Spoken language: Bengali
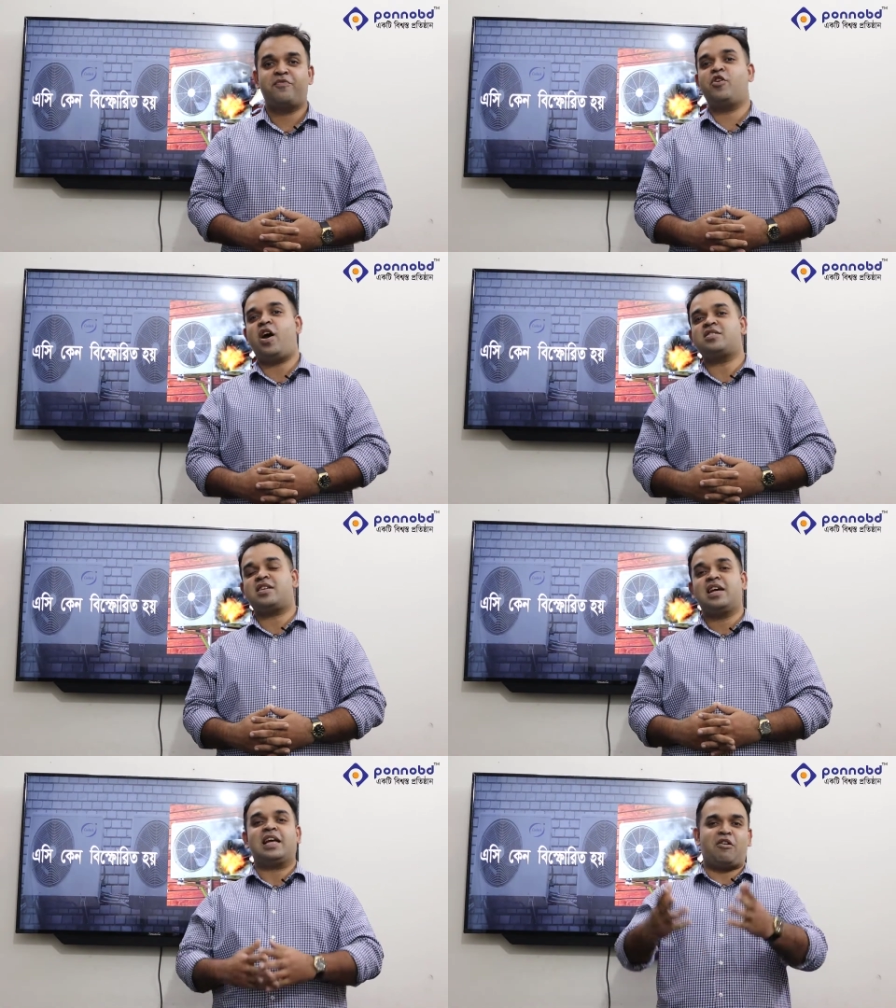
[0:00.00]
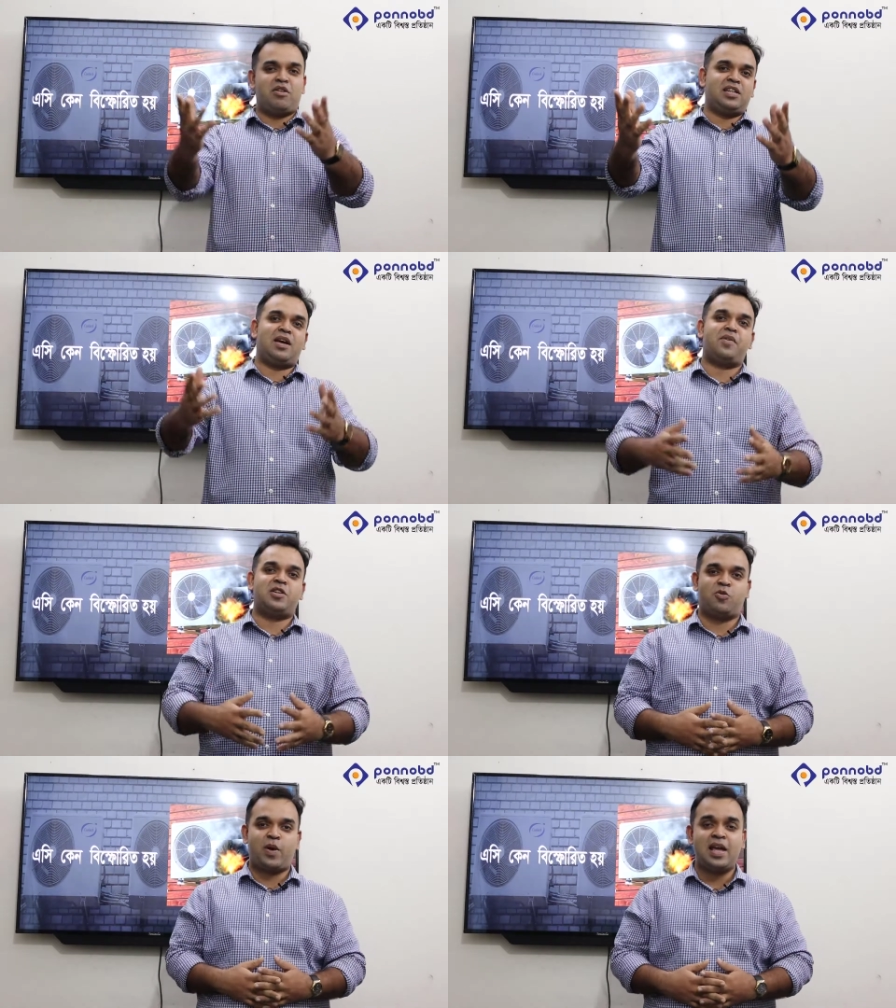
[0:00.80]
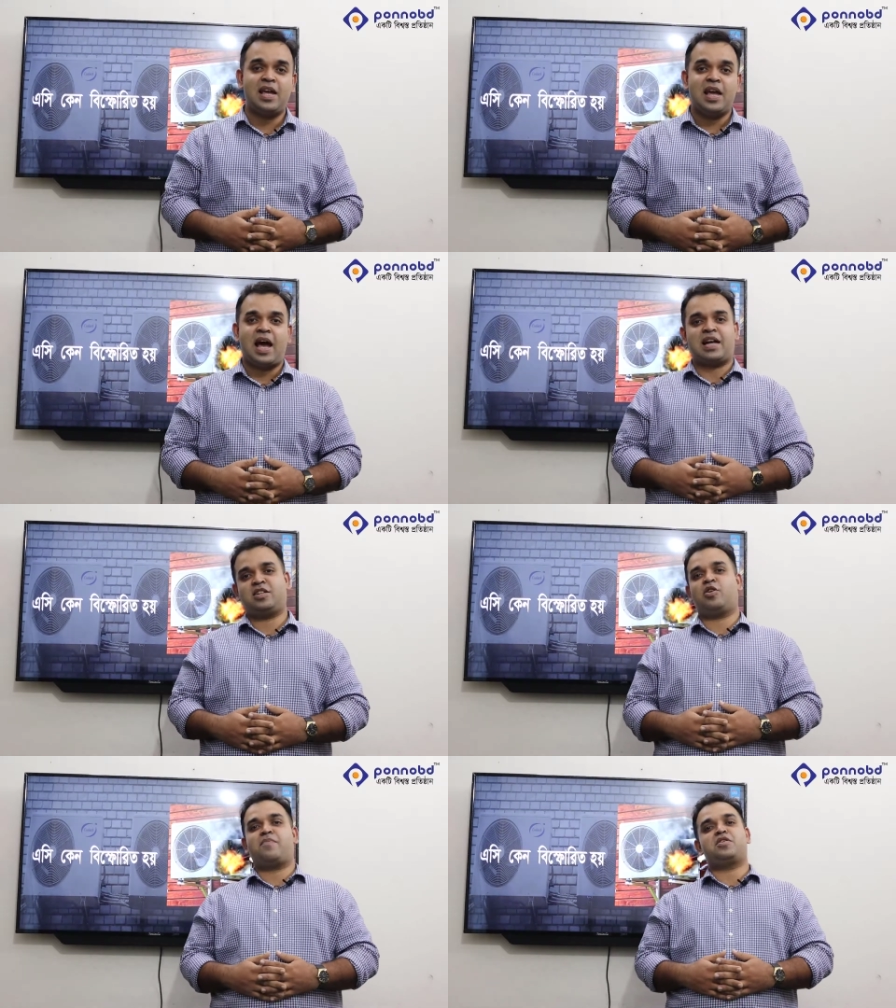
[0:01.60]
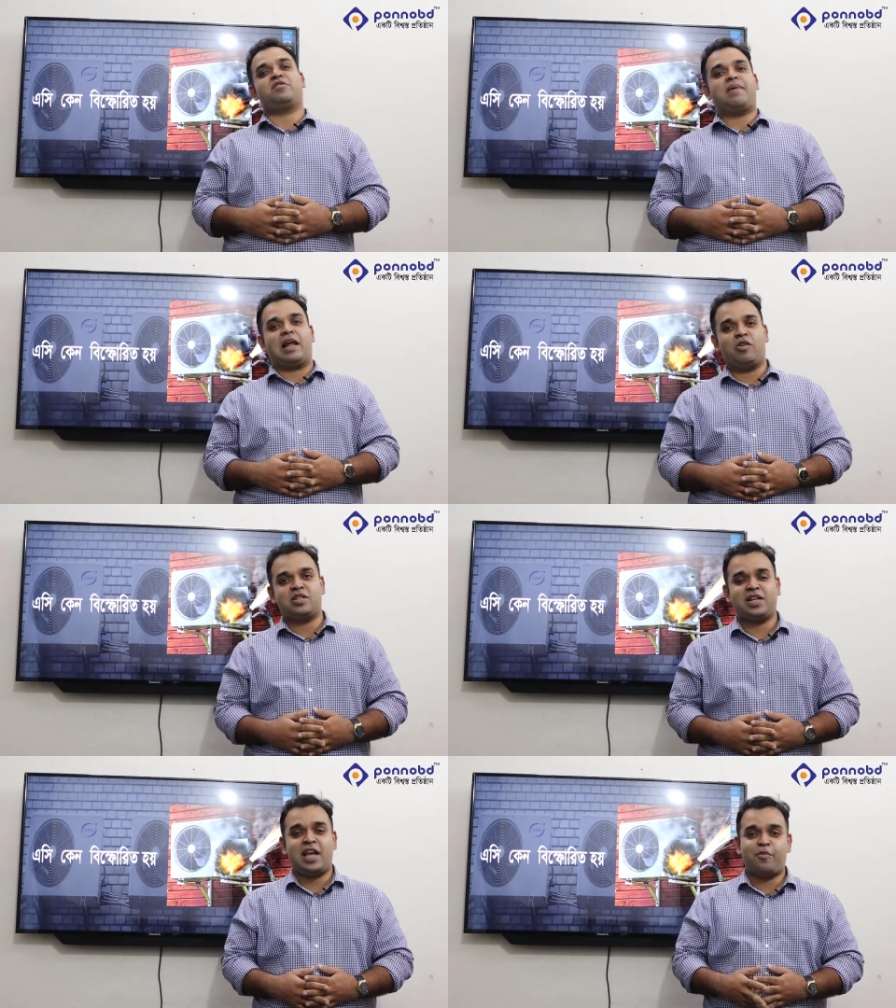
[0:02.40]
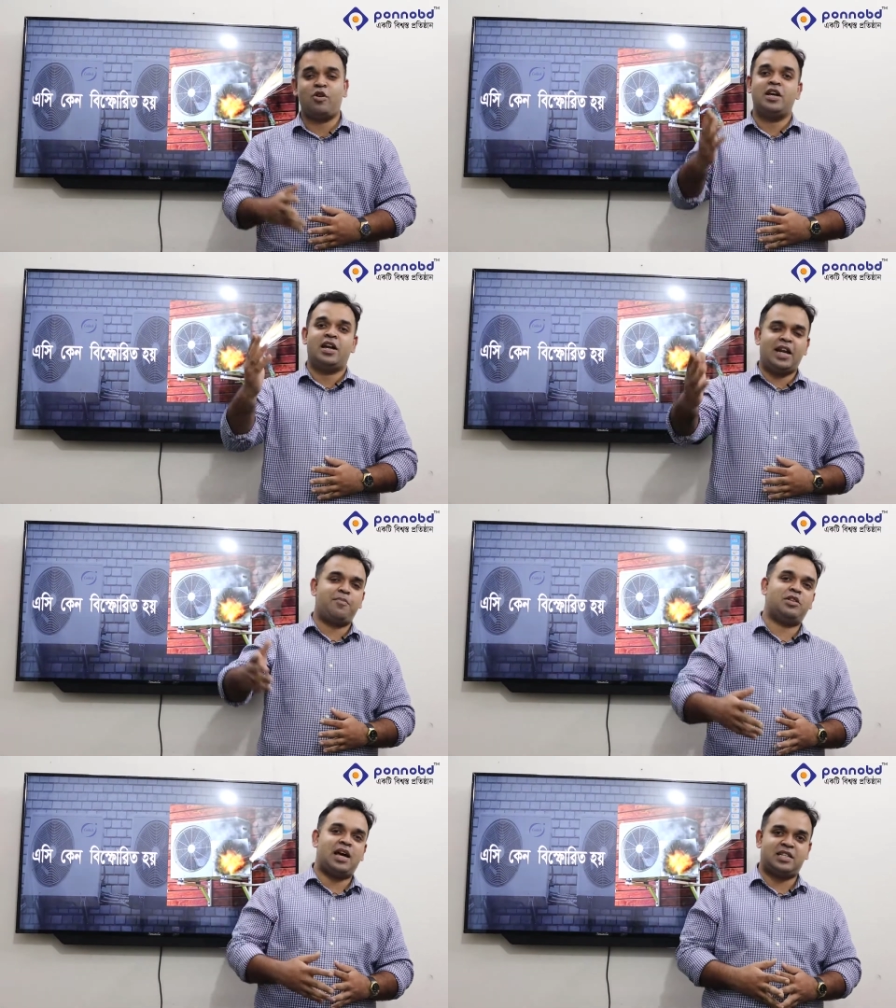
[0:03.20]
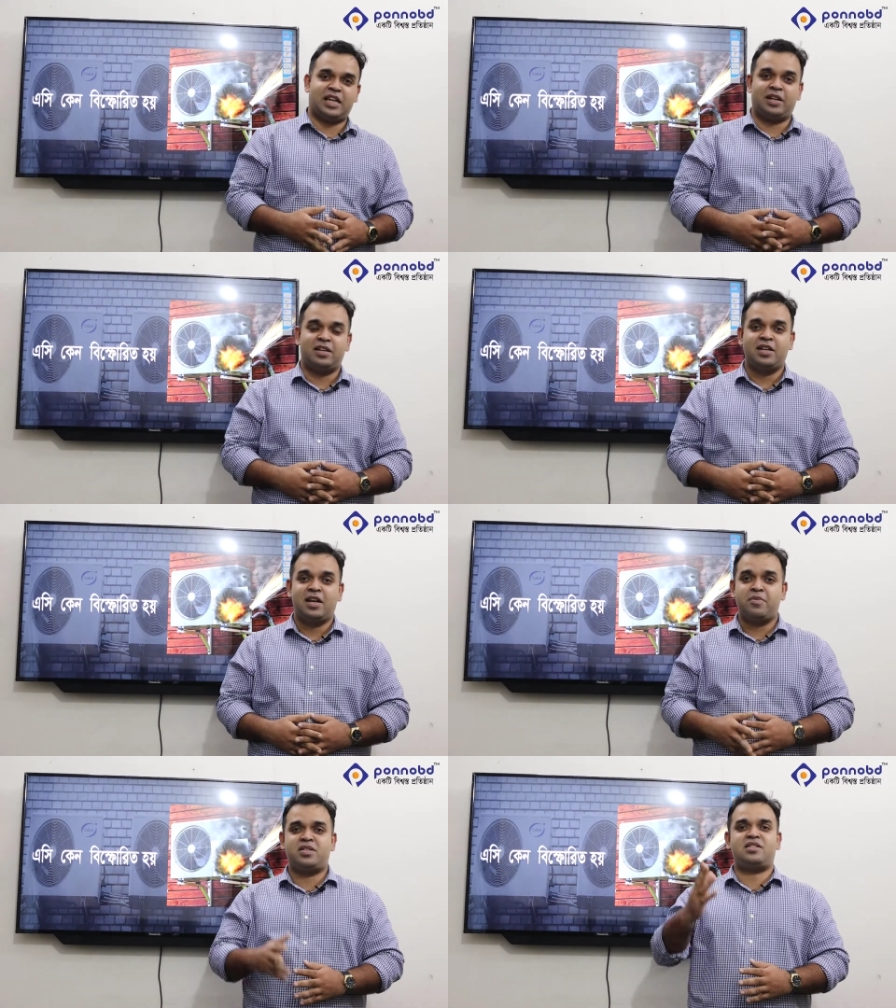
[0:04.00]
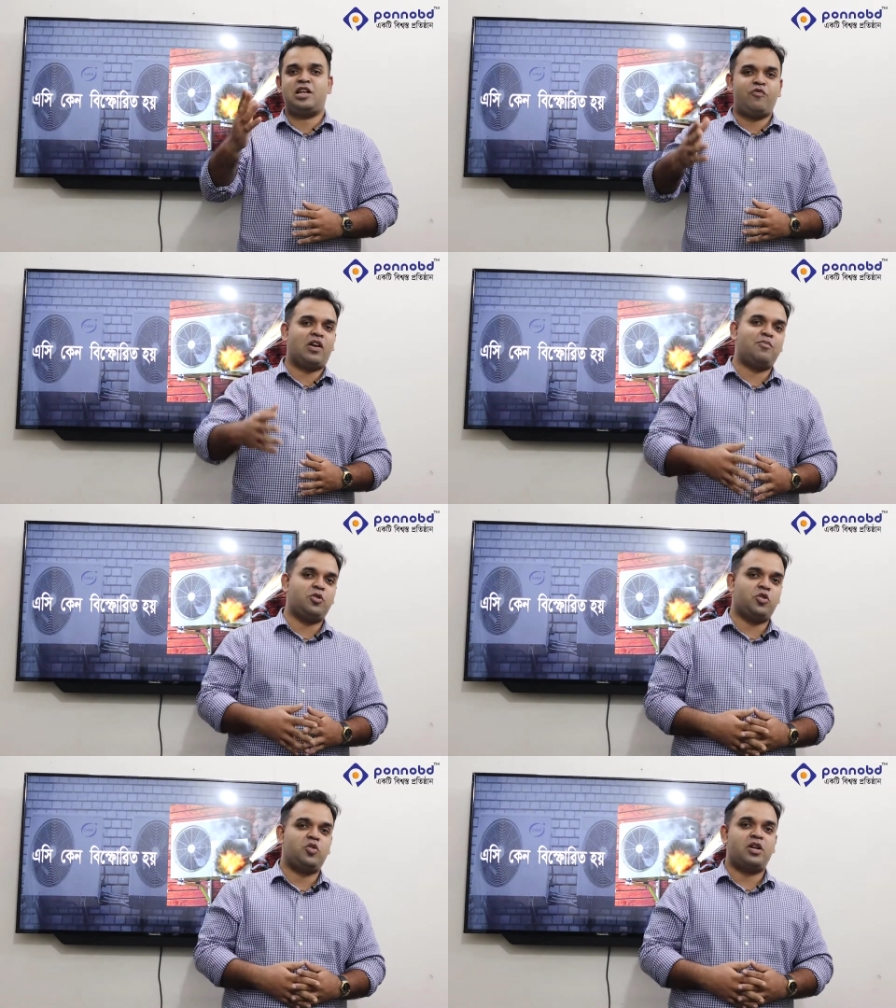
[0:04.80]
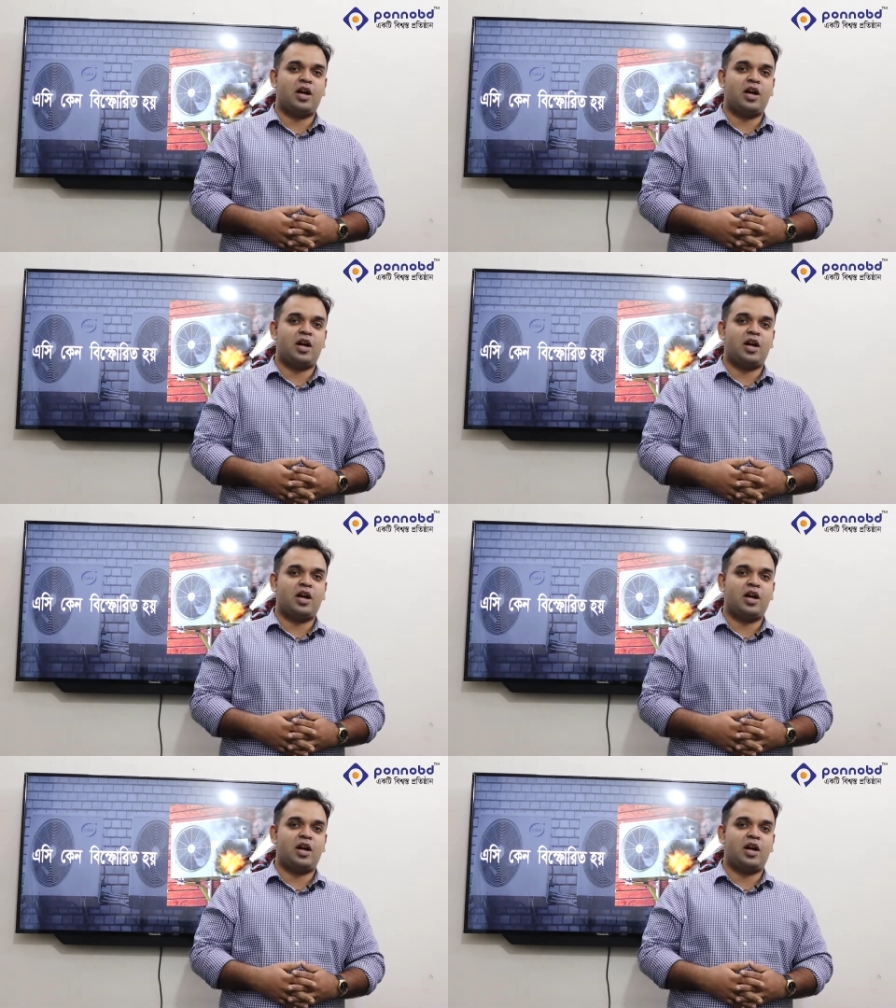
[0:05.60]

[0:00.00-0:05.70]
ভিওয়ার্স কেমন আছেন আপনারা সবাই আশা করি আপনারা সবাই ভালো আছেন এবং নিরাপদে আছেন মিসেস মিলিফারের মতো